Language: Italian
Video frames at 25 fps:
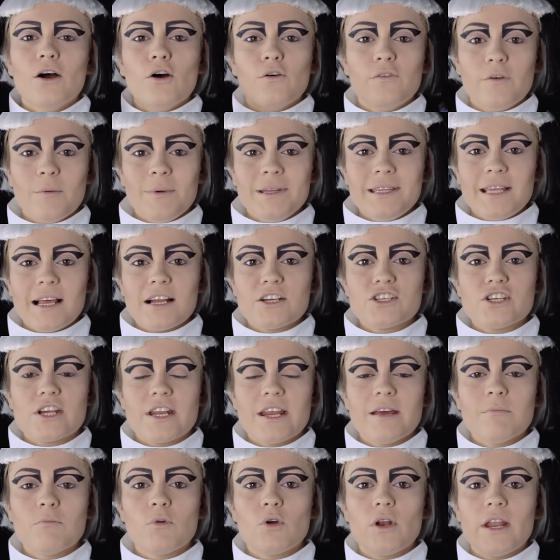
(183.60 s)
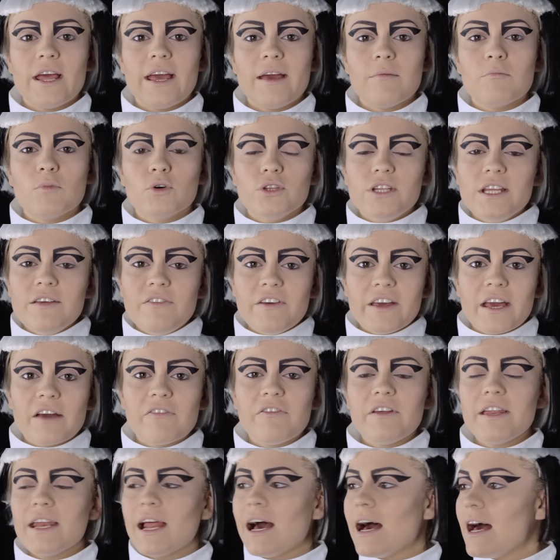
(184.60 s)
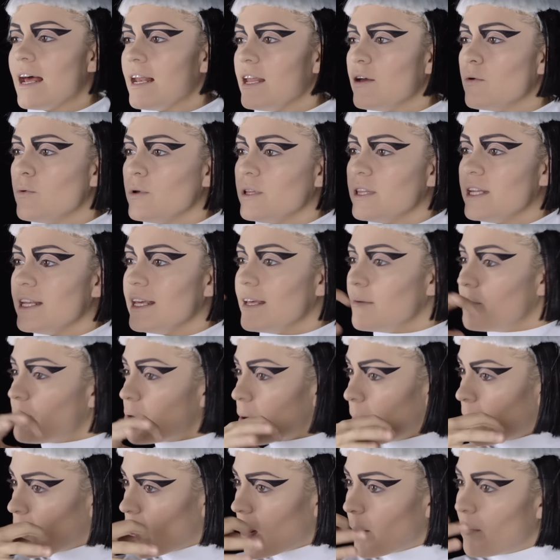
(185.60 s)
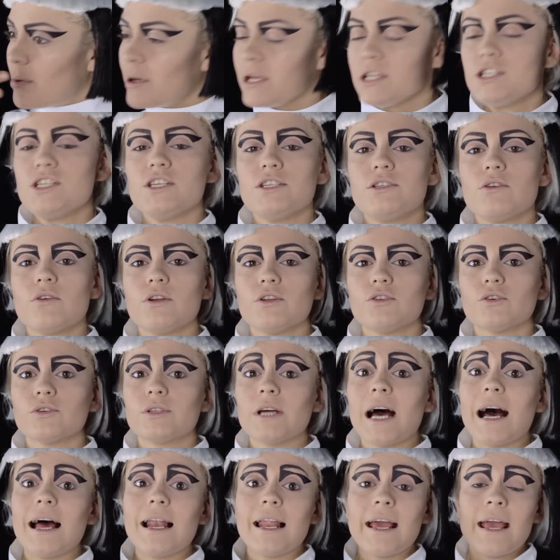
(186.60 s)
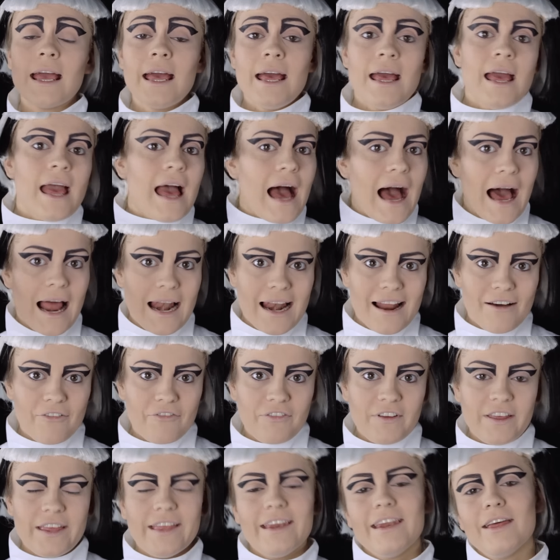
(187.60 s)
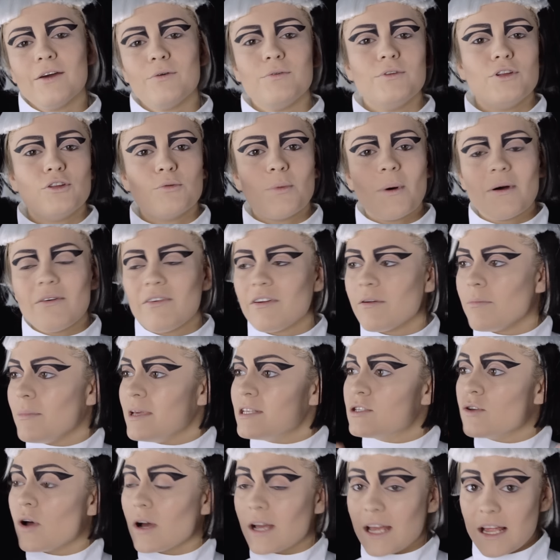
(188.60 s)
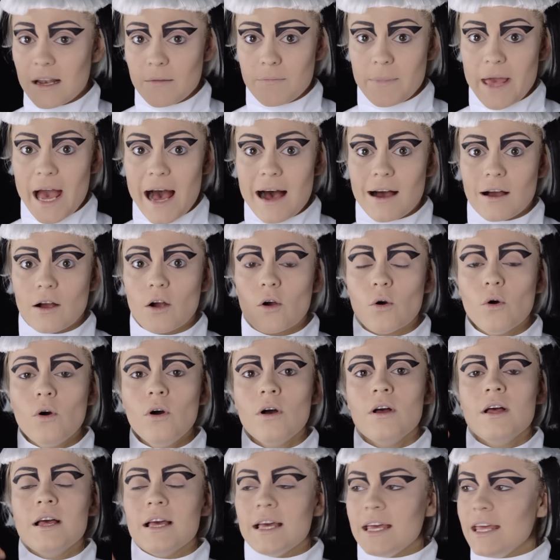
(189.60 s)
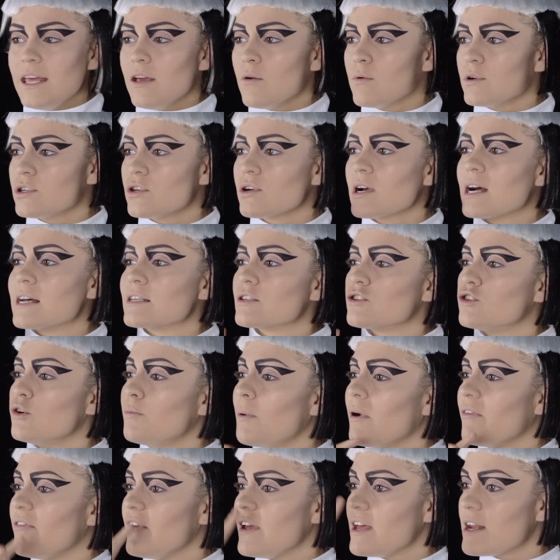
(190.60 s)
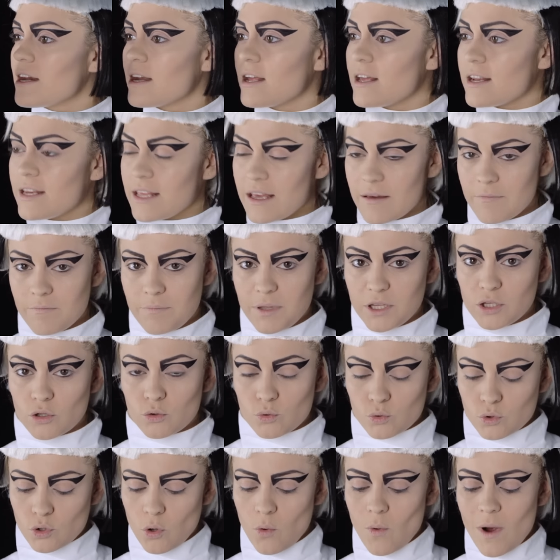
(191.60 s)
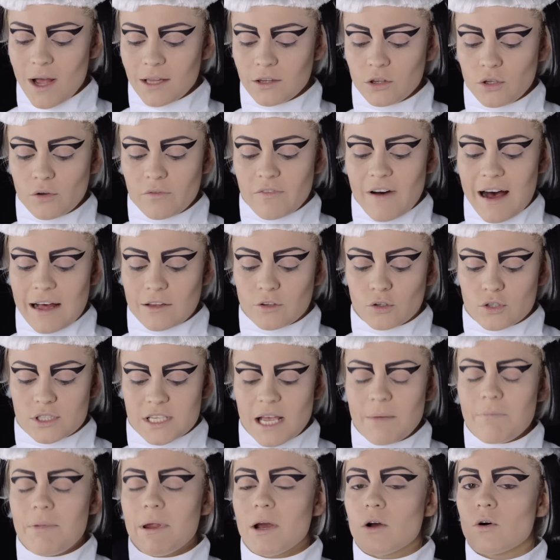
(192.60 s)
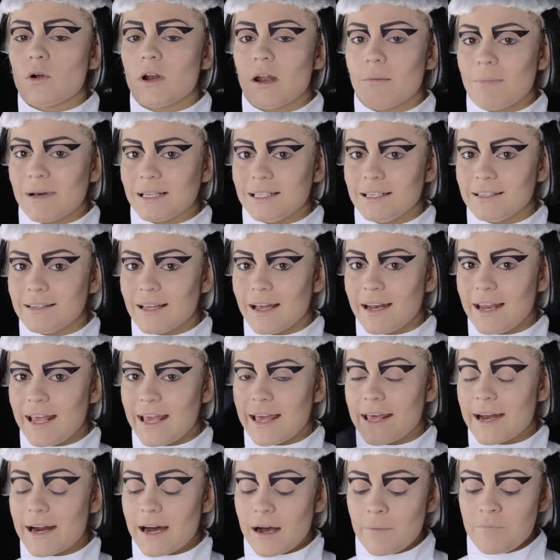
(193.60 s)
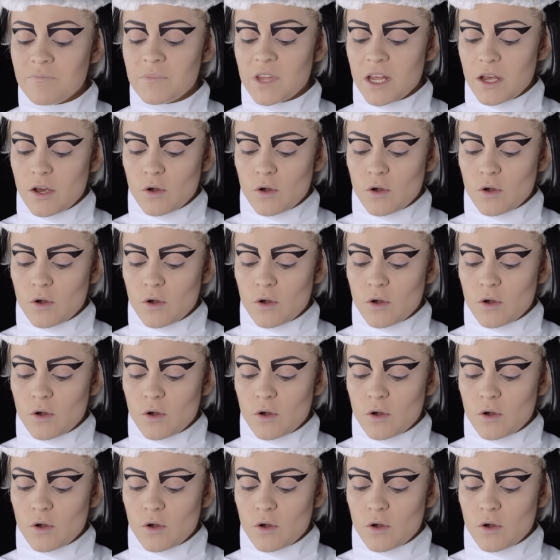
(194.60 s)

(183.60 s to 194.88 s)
Ovviamente lasceremo le modifiche finali, quindi proprio la precisione totale alla fine, quindi dopo aver messo anche il bianco. In questo caso, dopo aver riempito tutto quanto, vado sempre con la matita nera,